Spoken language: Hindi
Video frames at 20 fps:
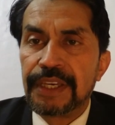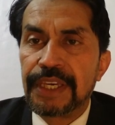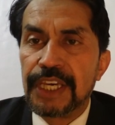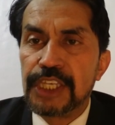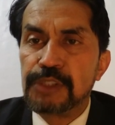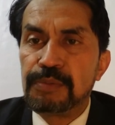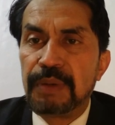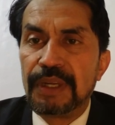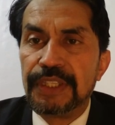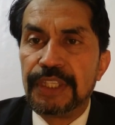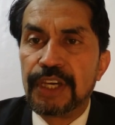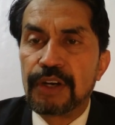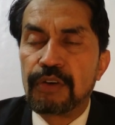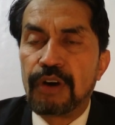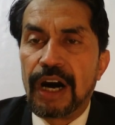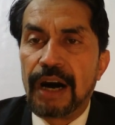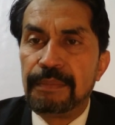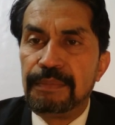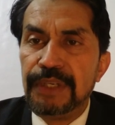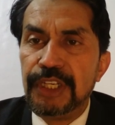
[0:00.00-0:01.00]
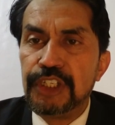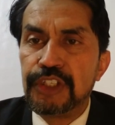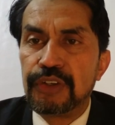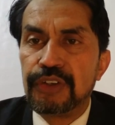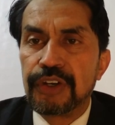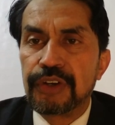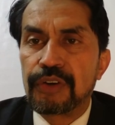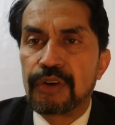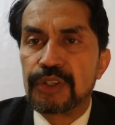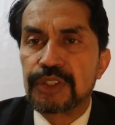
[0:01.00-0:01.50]
कि इस बंदे को अपनी
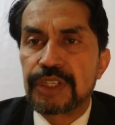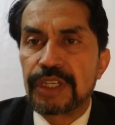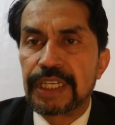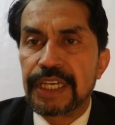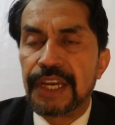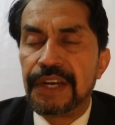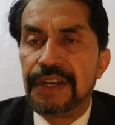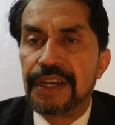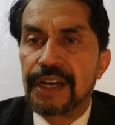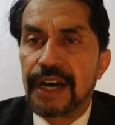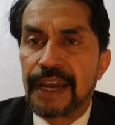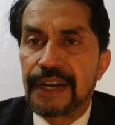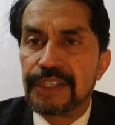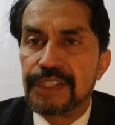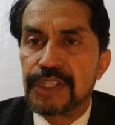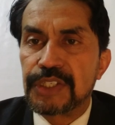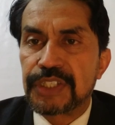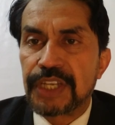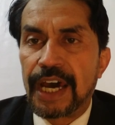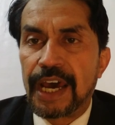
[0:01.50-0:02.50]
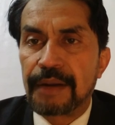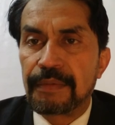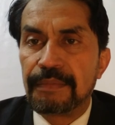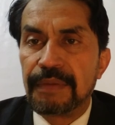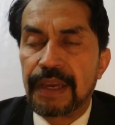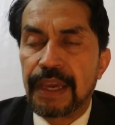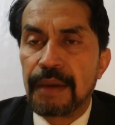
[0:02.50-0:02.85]
यूनियन कौंसिल के निकाह रजिस्ट्रार